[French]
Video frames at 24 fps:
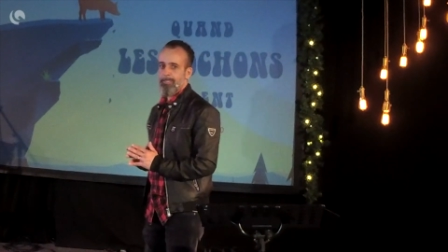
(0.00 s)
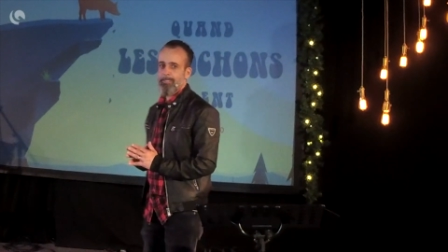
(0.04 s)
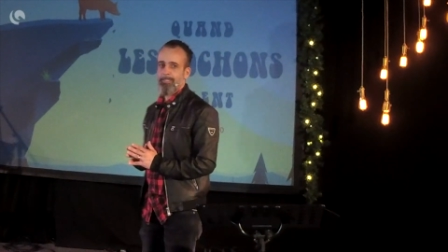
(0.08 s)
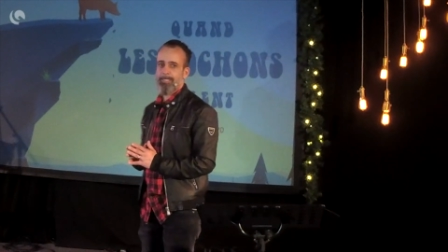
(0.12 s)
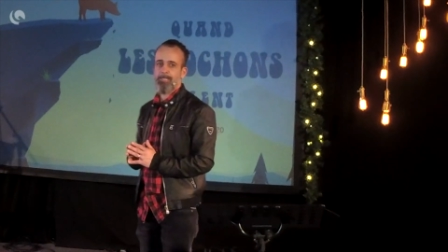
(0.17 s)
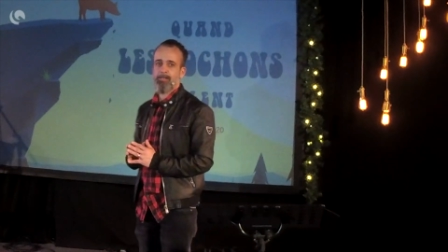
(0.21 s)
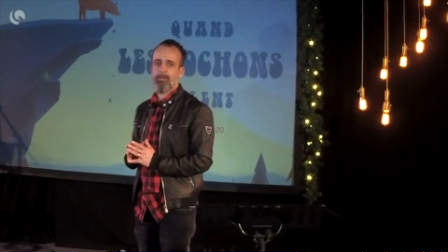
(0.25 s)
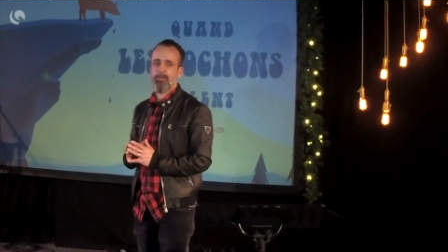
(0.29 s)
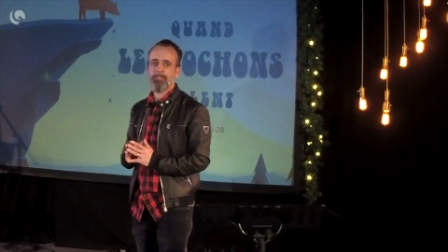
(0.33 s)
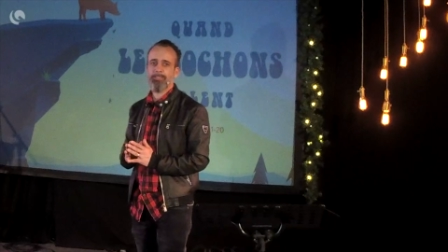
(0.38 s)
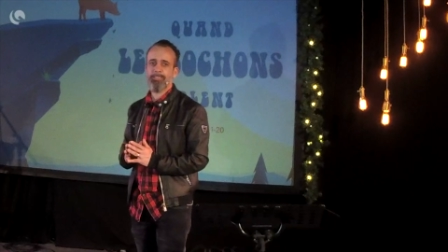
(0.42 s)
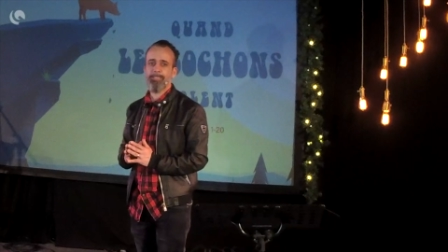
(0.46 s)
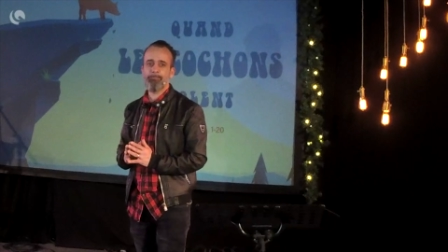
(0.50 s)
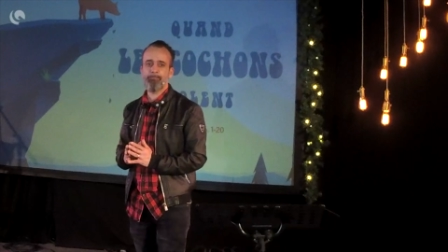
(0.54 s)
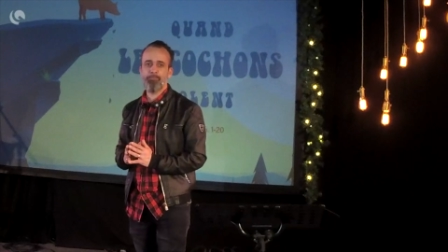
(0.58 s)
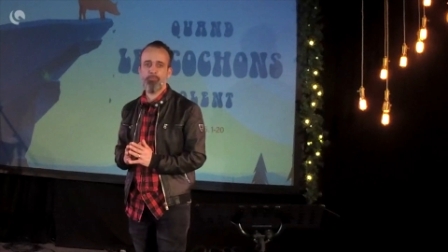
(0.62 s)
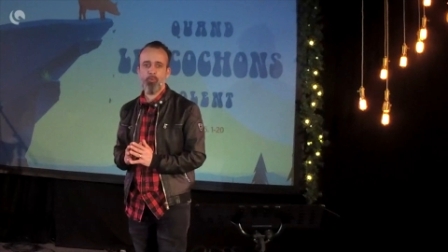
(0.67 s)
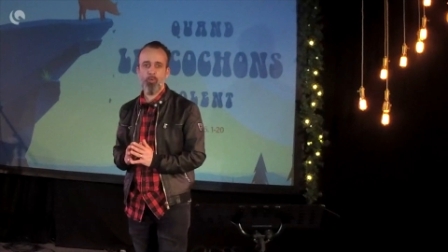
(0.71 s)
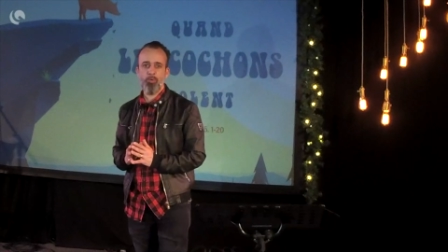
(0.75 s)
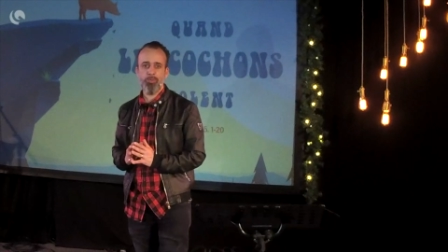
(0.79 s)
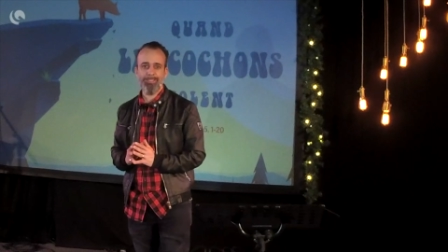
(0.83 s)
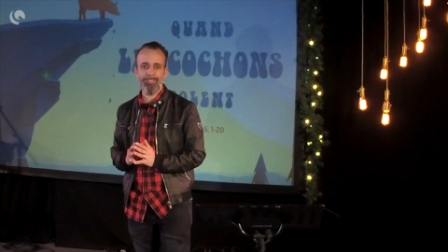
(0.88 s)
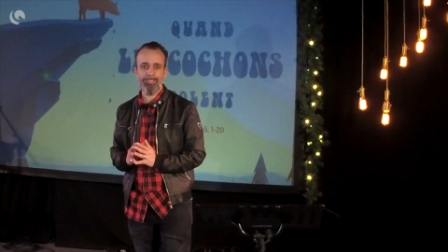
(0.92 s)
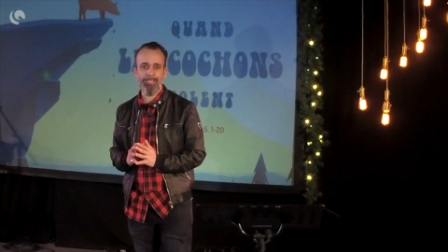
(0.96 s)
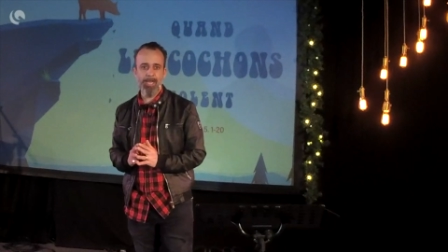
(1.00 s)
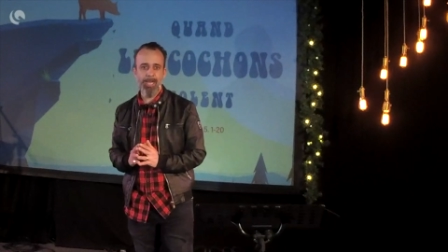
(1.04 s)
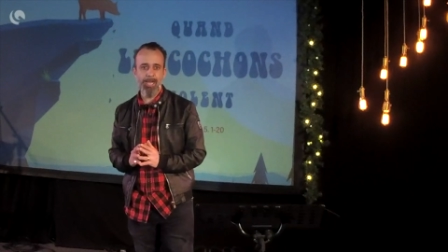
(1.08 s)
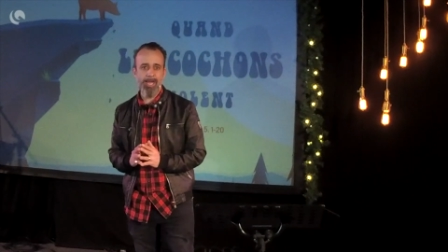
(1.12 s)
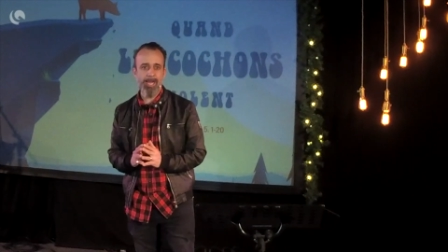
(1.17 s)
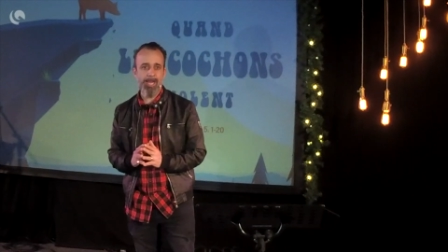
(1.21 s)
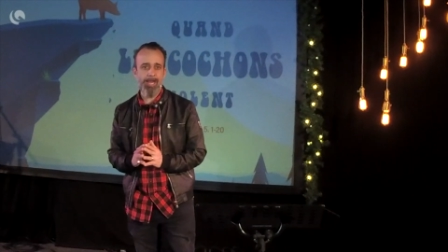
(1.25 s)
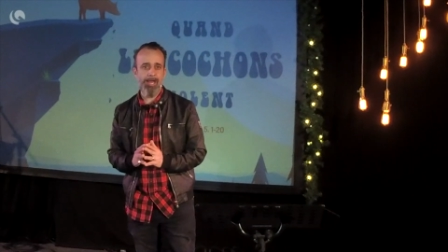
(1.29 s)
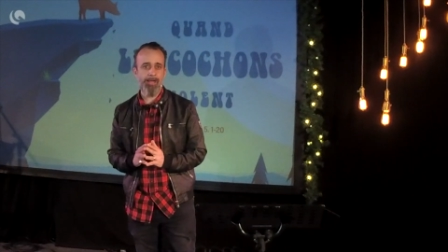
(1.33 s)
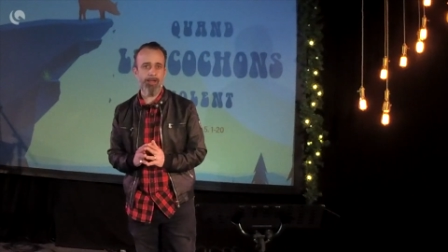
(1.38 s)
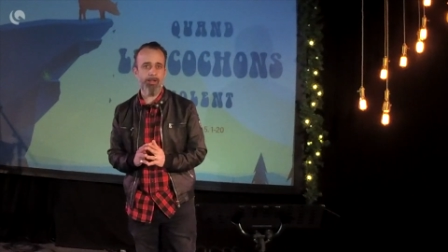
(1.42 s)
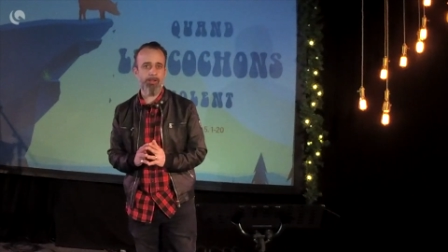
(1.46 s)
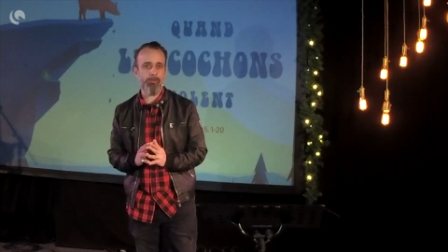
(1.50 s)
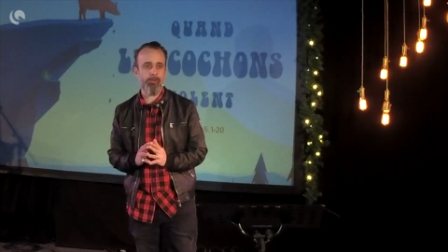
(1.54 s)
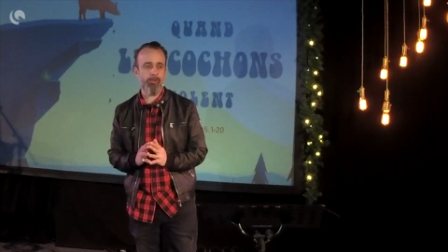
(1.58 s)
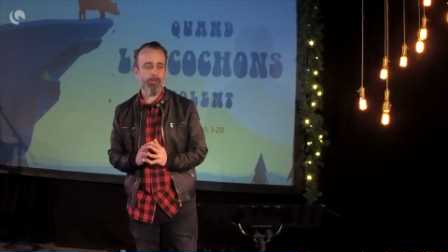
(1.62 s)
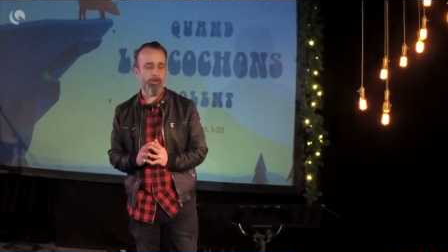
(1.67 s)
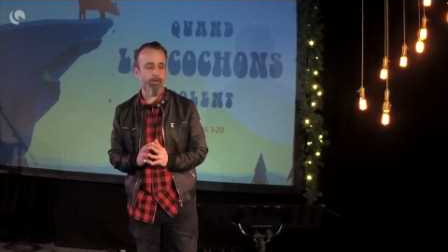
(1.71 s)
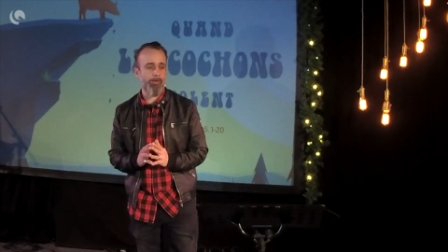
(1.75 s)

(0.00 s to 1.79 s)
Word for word: D'accord C'est pour ça qu'il